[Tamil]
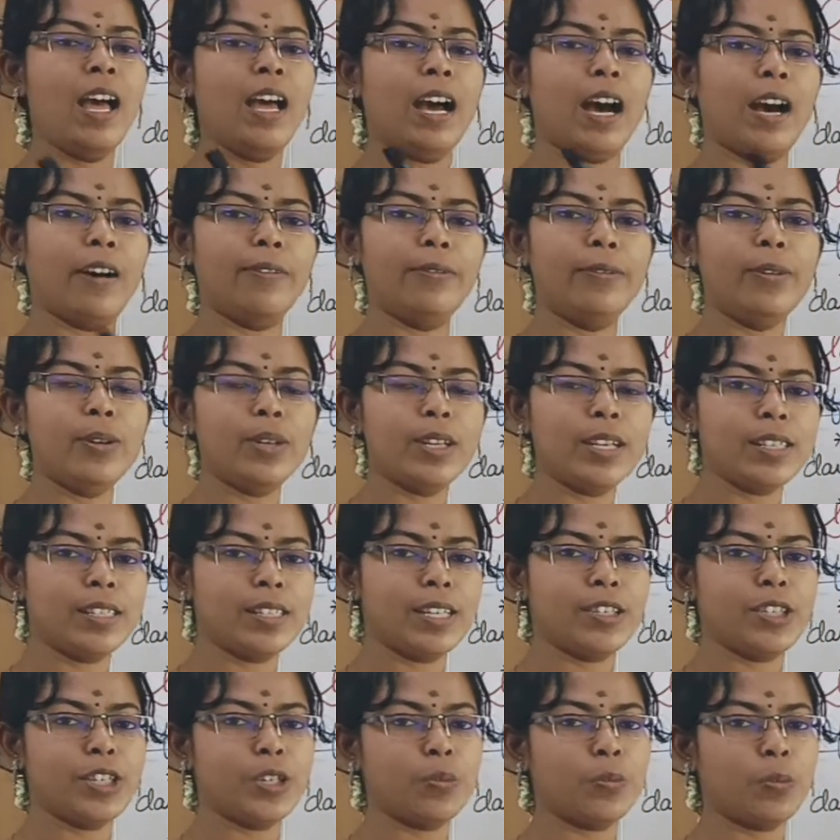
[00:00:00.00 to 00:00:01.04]

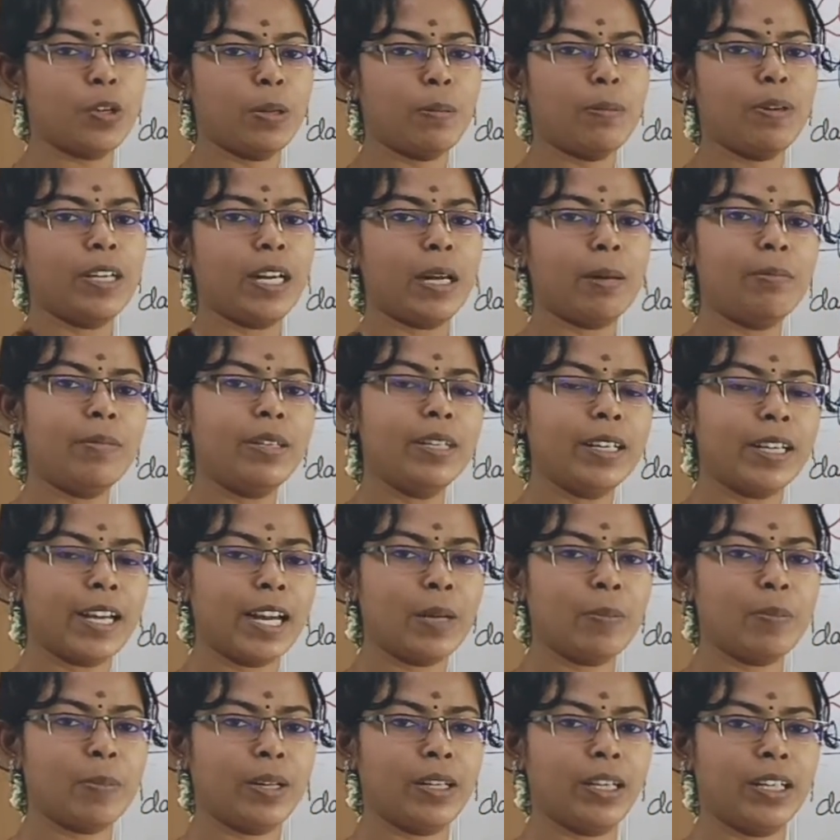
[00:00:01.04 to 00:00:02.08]
அஃபாரஸ்டேஷன் மூலமாக நம்ம
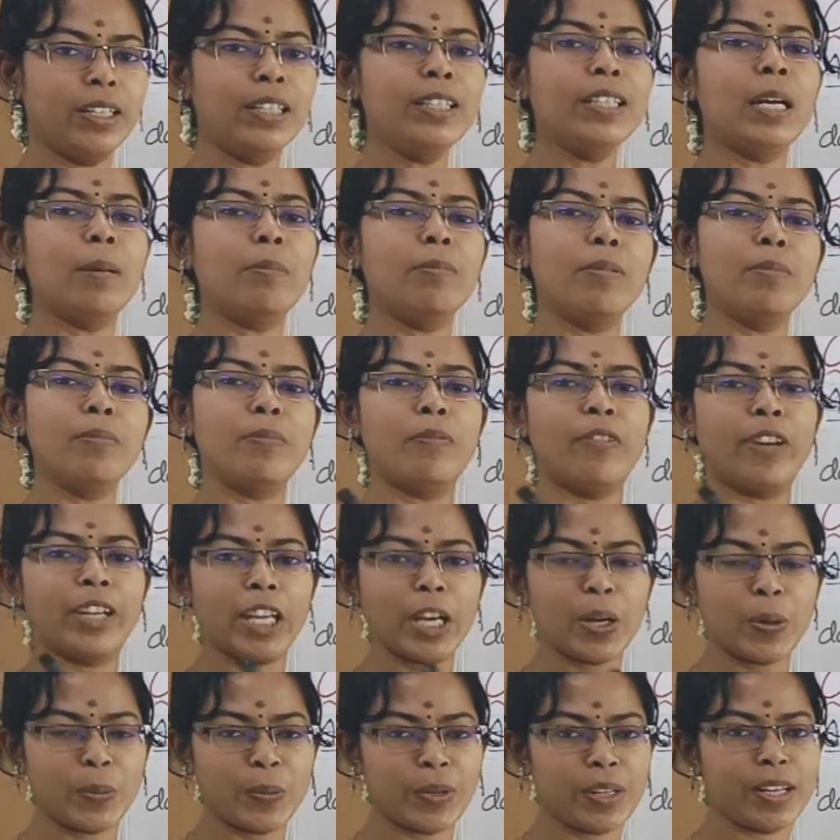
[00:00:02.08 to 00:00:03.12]
க்ரியேட் பண்ணுறது நம்ம
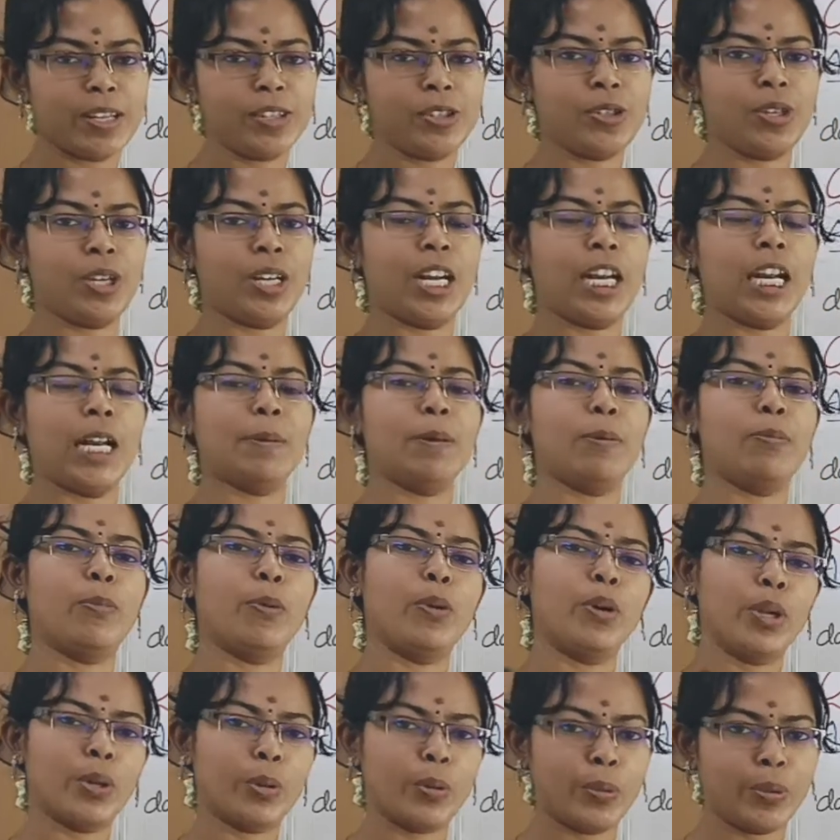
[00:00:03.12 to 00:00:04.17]
வகைக்கூடிய செடி நம்ம
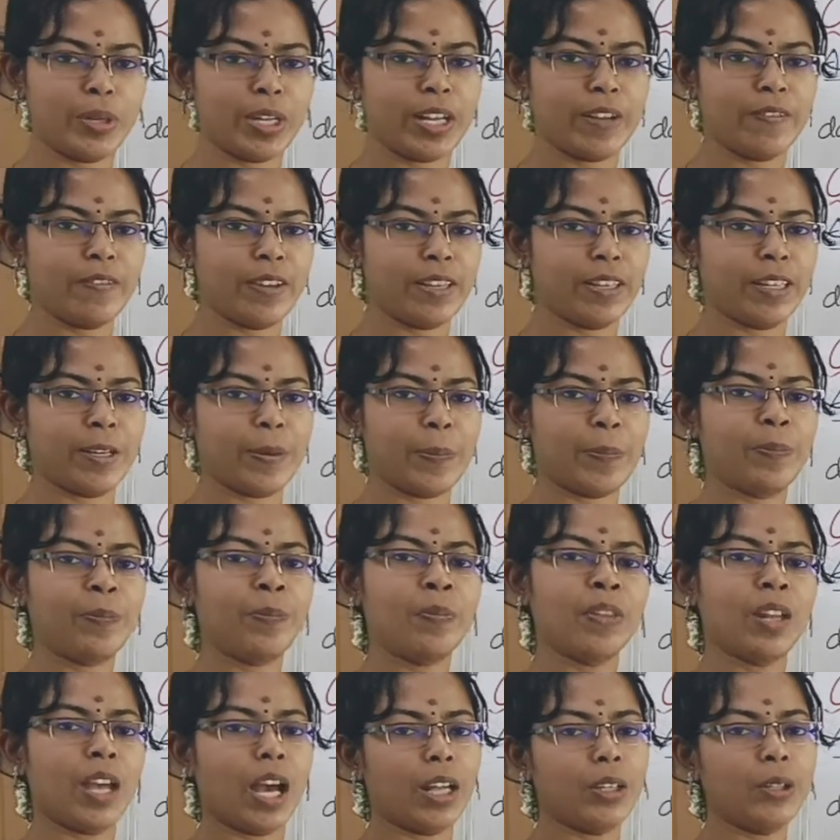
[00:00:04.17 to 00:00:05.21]
போடக்கூடிய வெதை
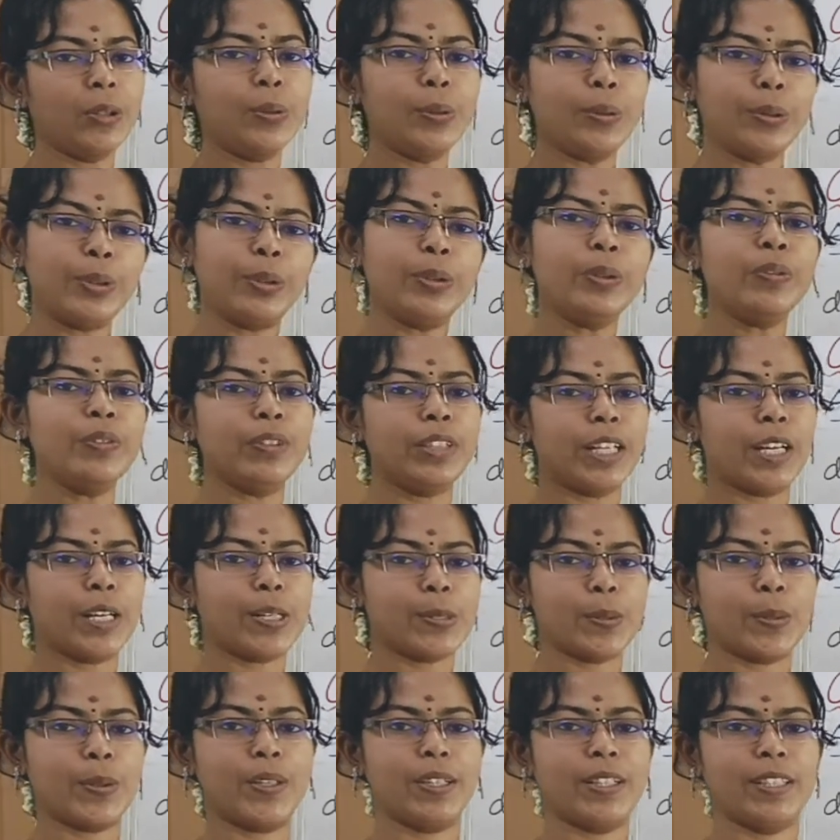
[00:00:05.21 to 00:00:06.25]
அதுக்கும் இதுக்கும்
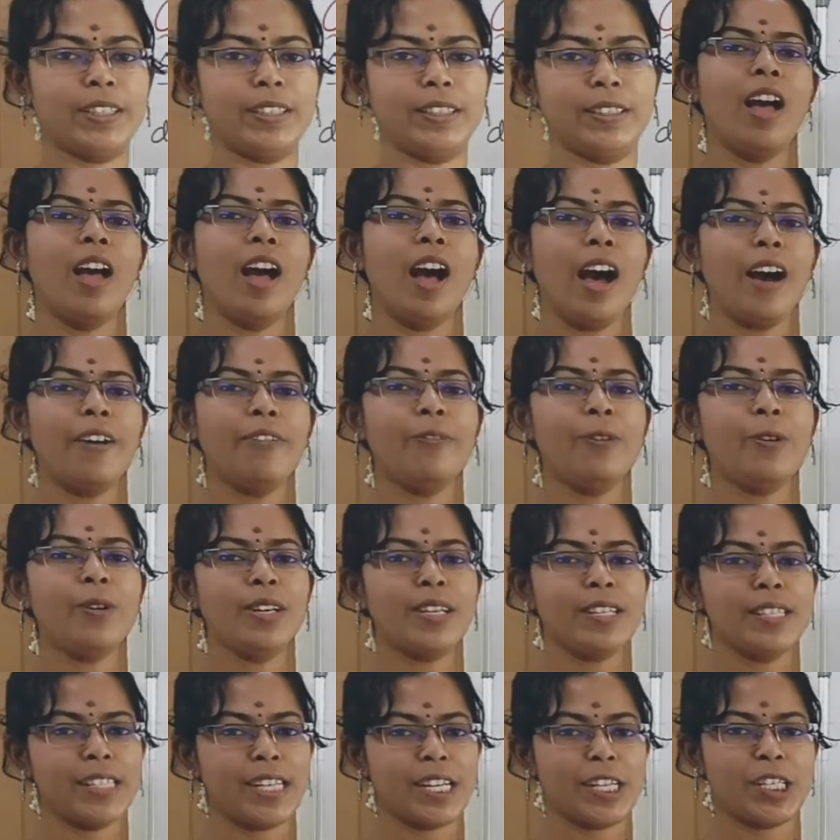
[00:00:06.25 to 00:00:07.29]
வித்தியாசம் இருக்குது
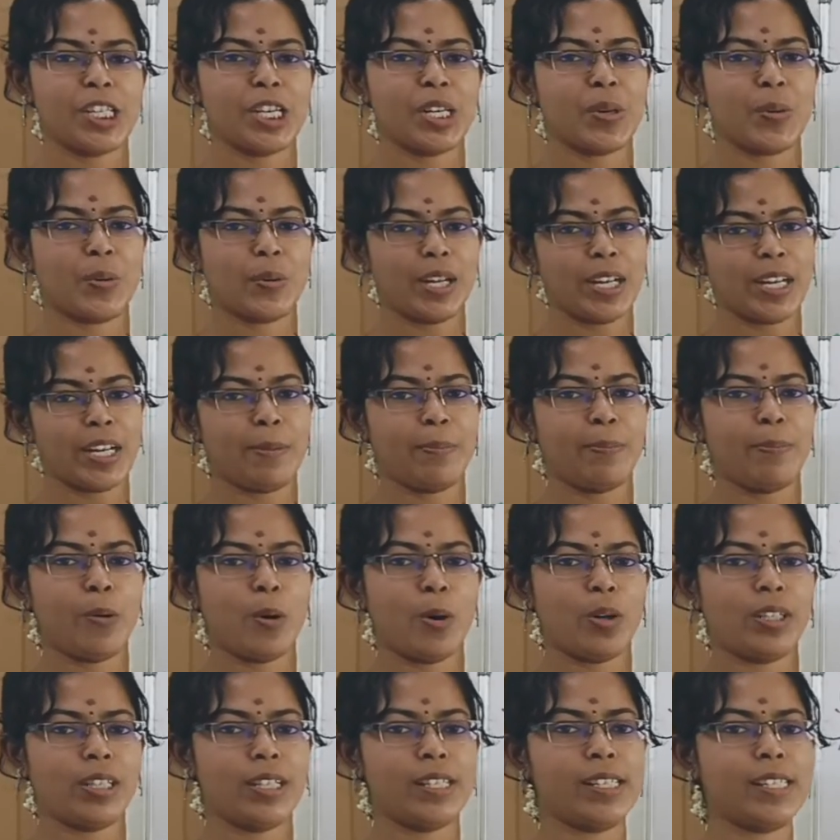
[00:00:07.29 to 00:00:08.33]
அஃபாரஸ்டேஷனோட
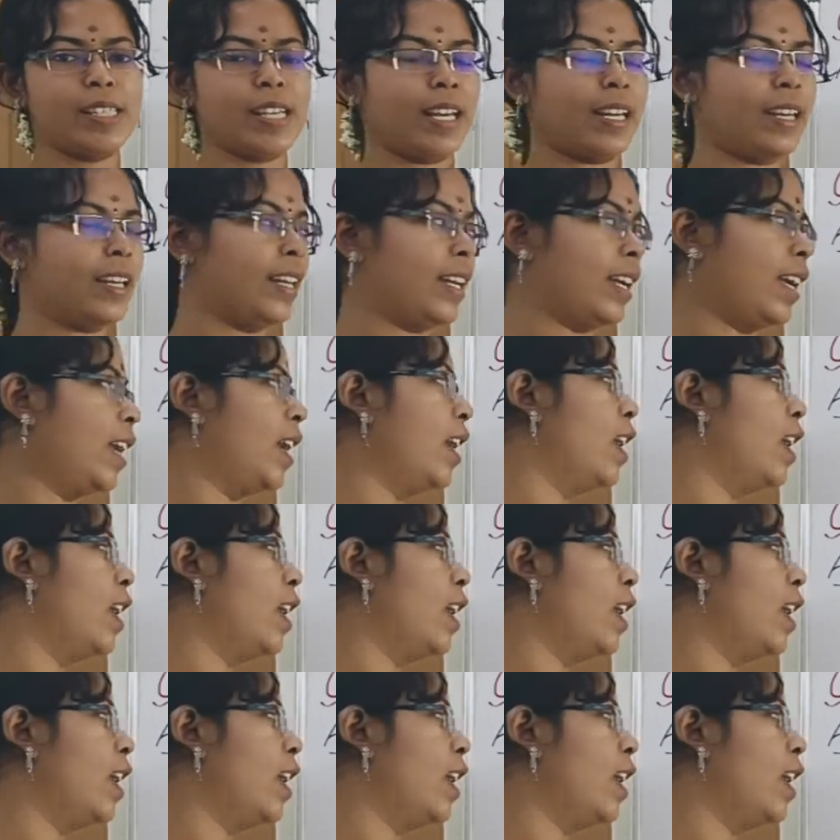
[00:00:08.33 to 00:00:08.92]
இம்பார்ட்டன்ஸ் என்ன